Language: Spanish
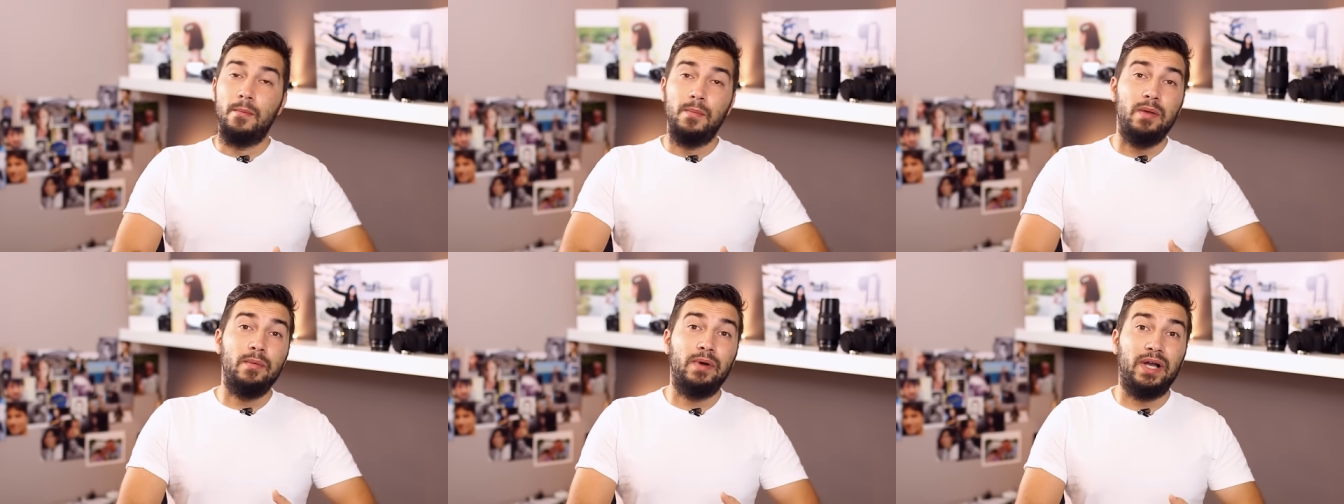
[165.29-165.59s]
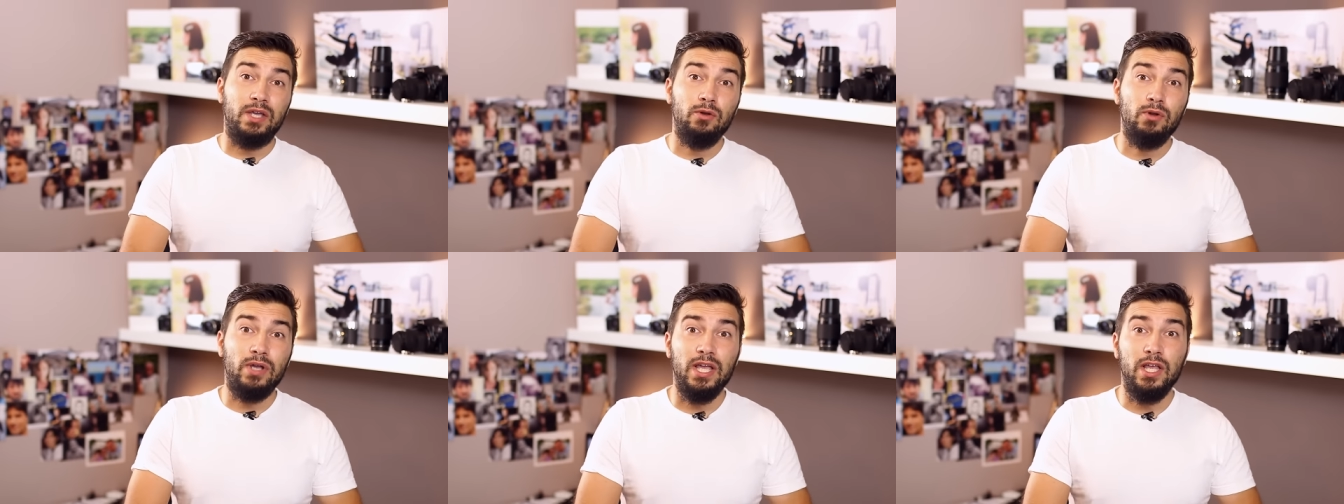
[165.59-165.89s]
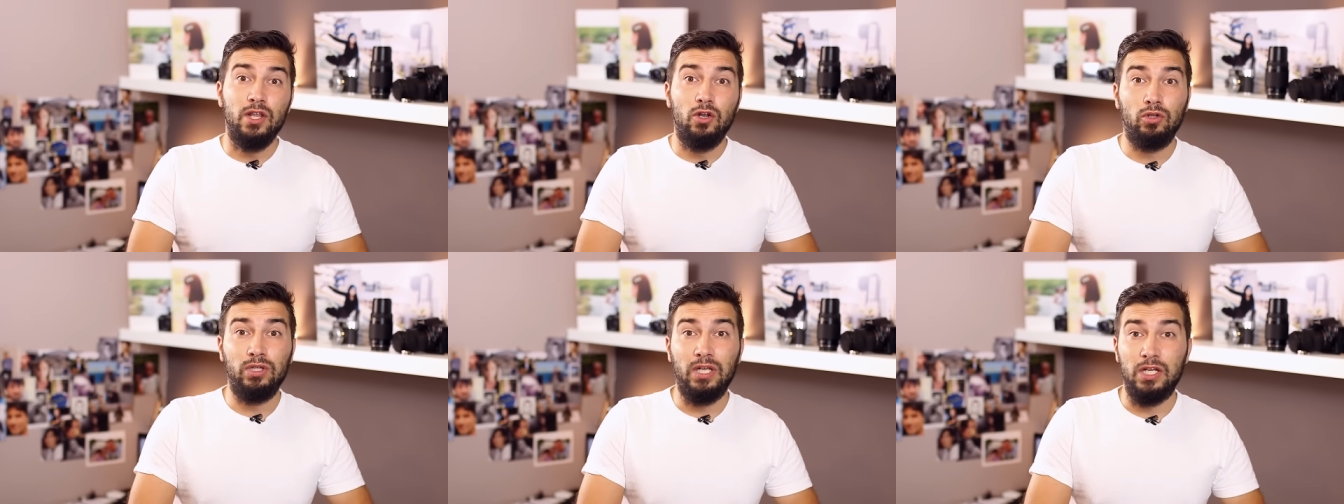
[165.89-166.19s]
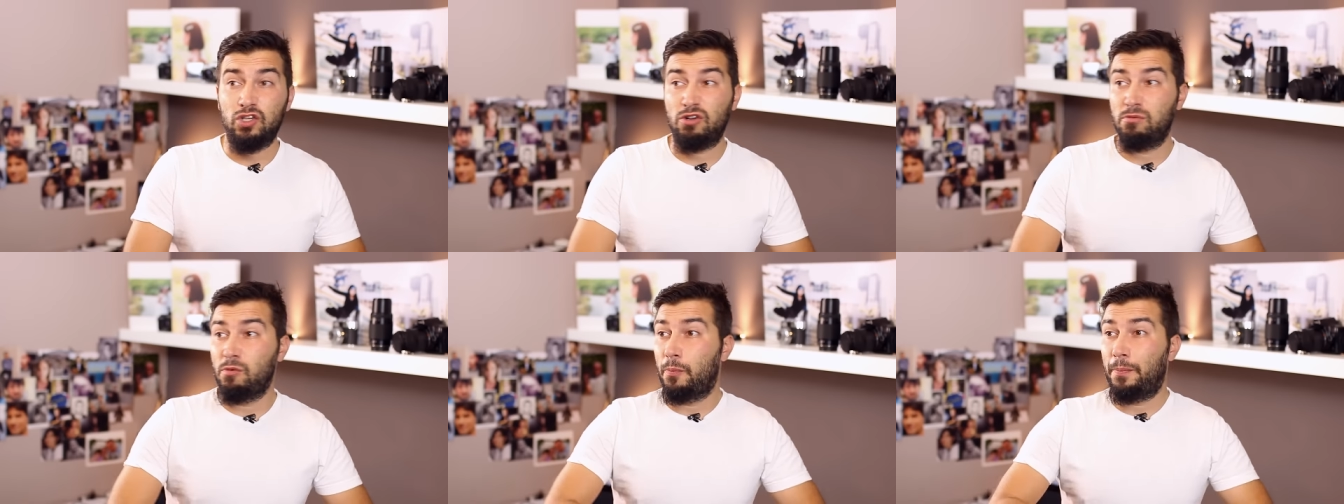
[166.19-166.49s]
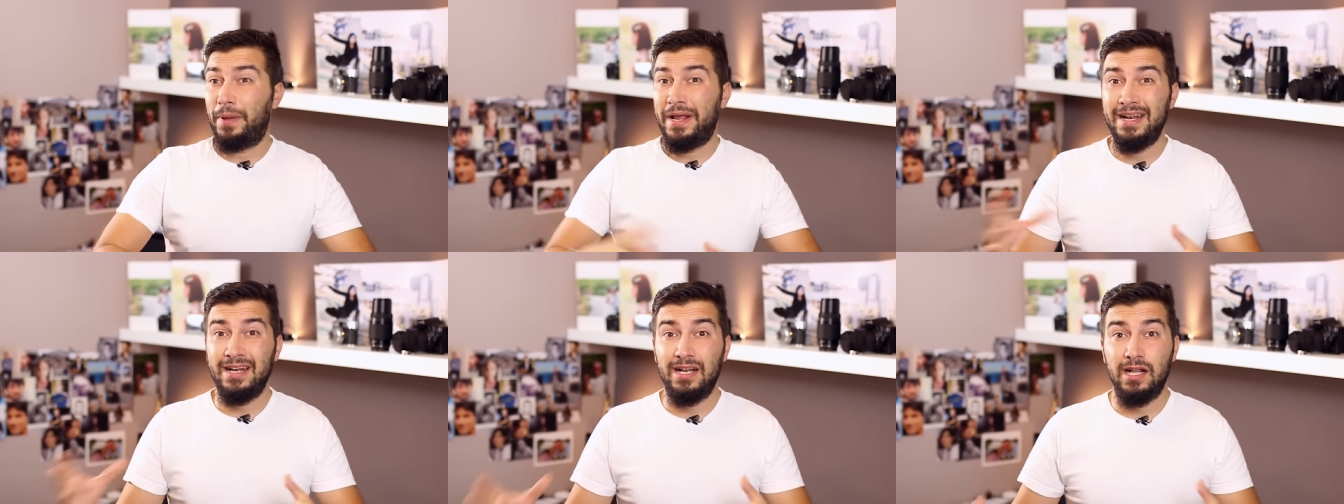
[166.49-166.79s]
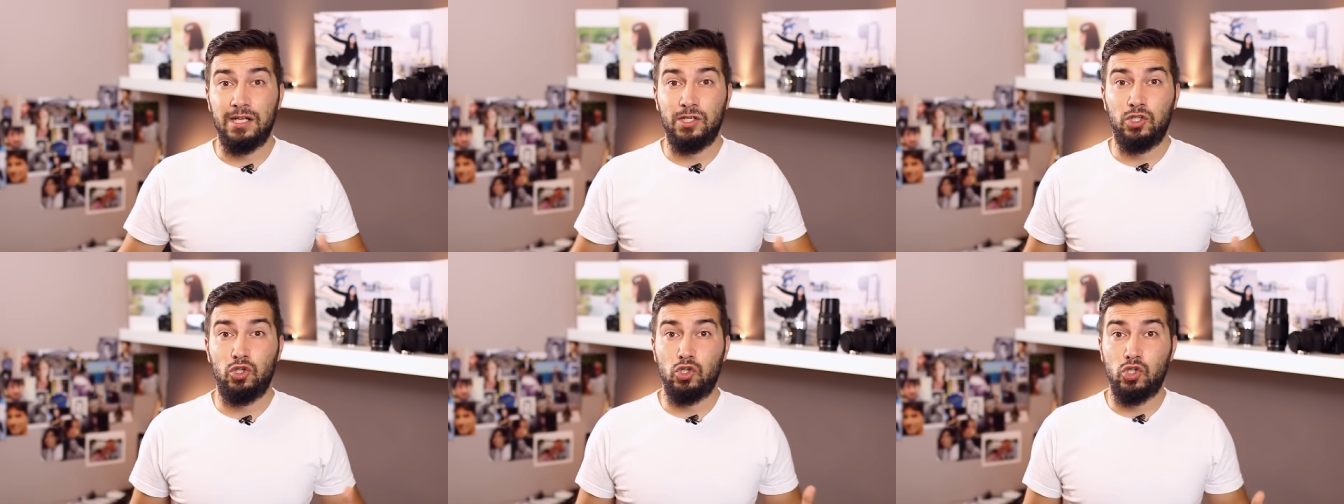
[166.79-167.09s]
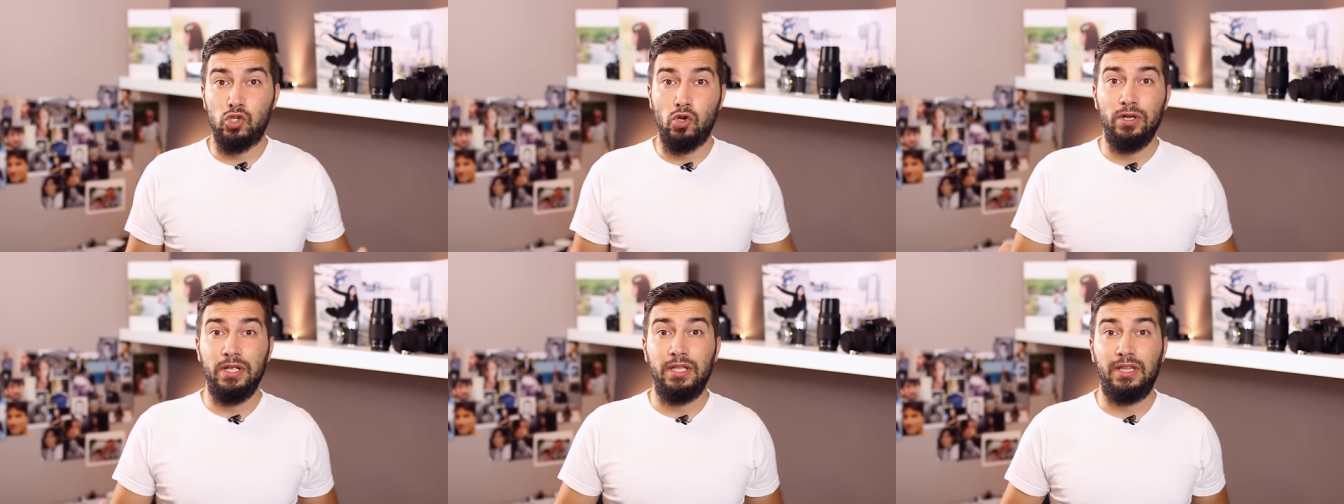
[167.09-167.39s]
Me imagino que en otras como Pentax o
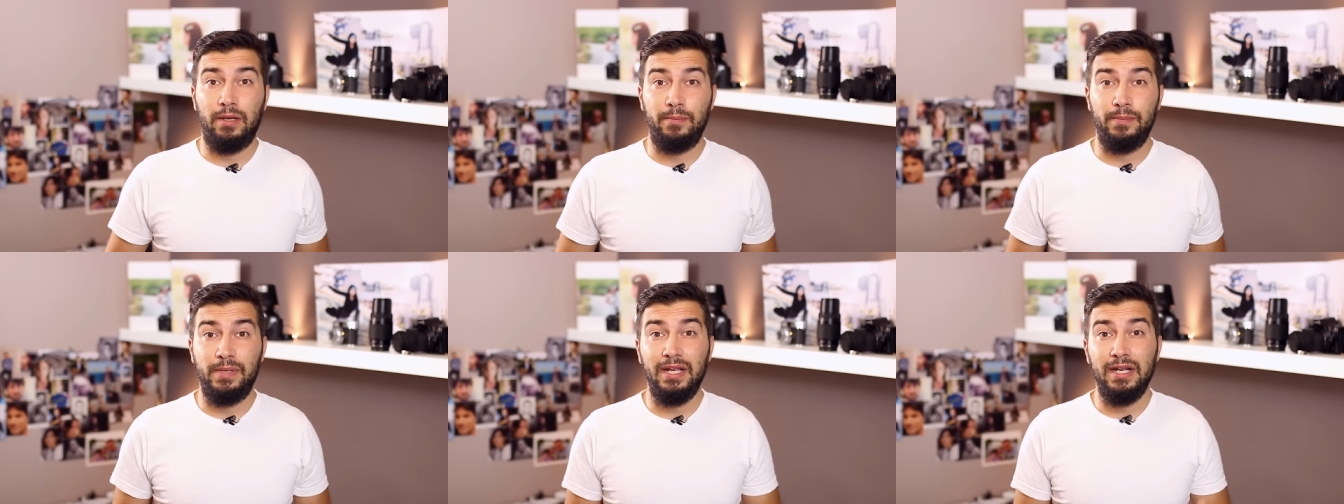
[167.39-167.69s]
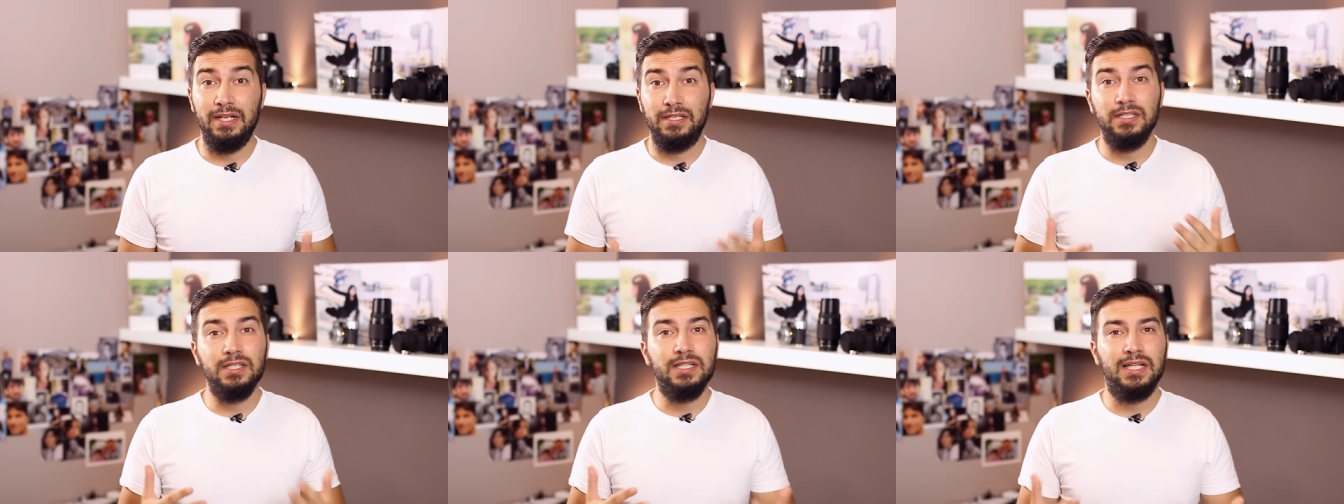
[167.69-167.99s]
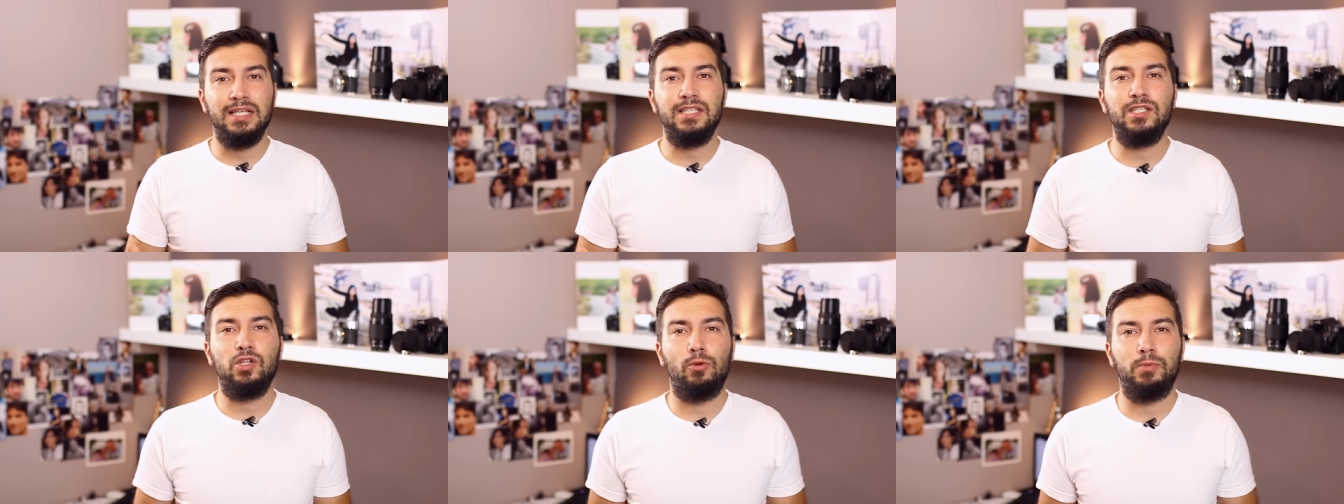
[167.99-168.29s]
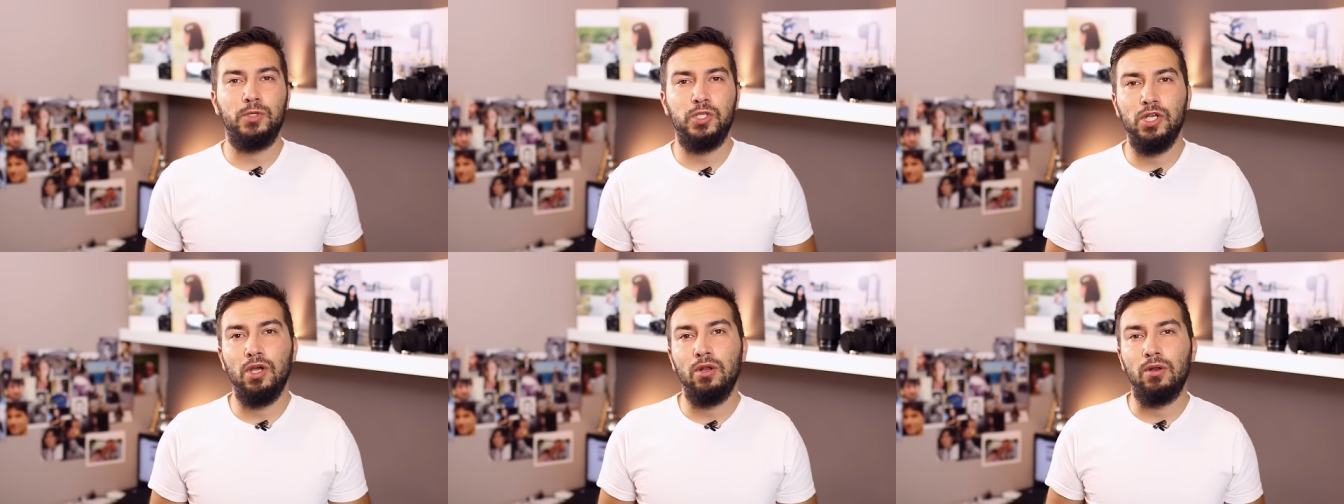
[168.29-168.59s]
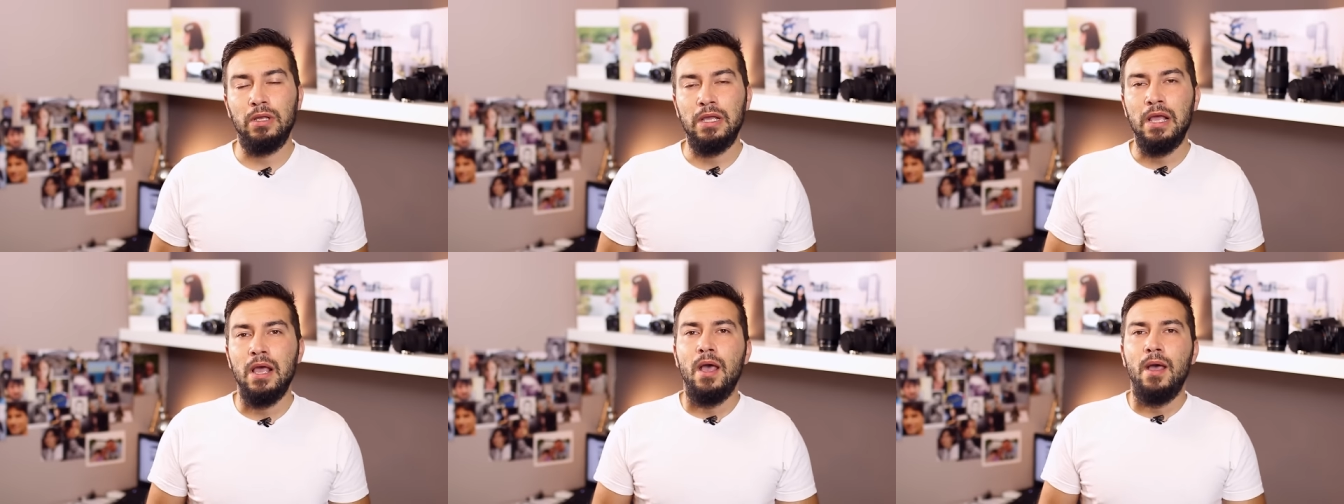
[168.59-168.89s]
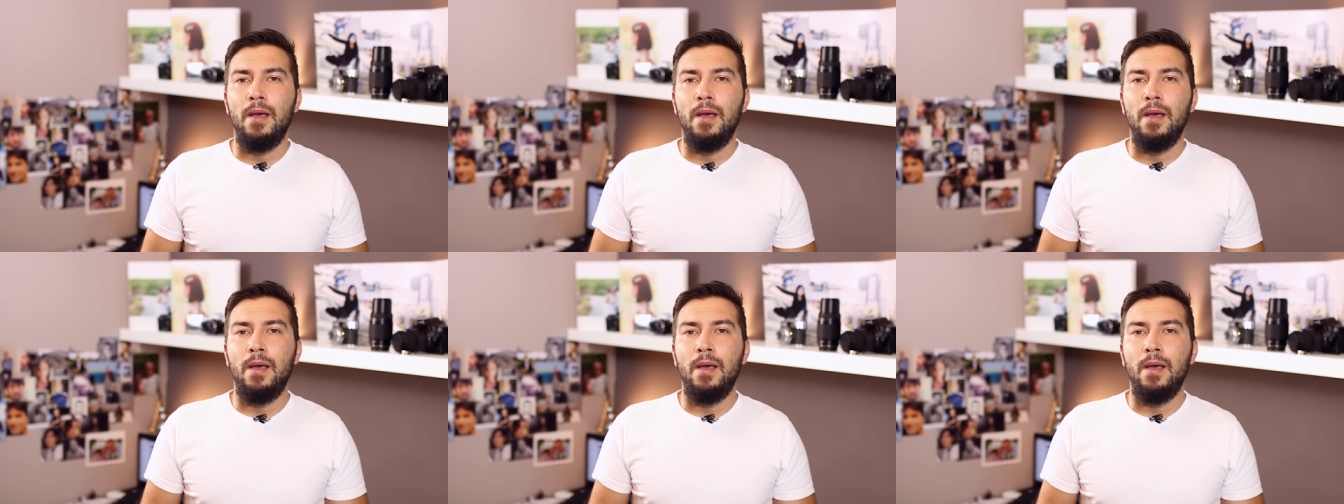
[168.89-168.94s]
Sony también existe esta opción.